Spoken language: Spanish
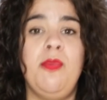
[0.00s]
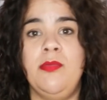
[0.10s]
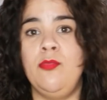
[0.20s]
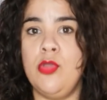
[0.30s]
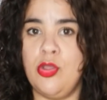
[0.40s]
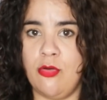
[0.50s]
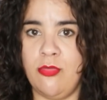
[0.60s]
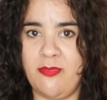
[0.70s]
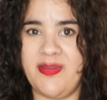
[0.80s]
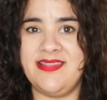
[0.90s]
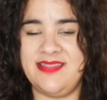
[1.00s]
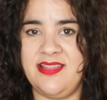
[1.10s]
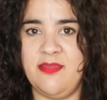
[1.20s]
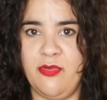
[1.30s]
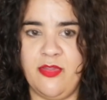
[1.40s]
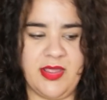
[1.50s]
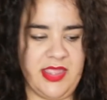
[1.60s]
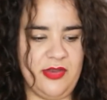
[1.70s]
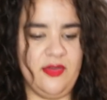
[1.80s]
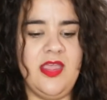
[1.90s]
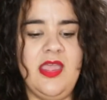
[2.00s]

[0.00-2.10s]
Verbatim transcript: pues muy cómodo para ese tipo de vaquero.